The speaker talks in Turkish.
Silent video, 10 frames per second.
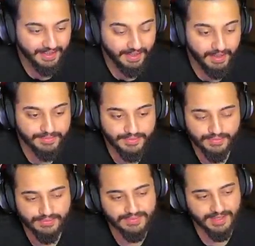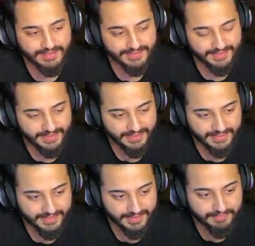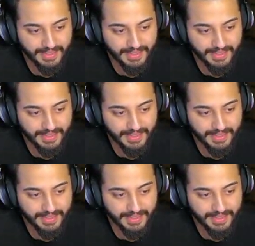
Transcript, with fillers: Abi çok güzelsin ya.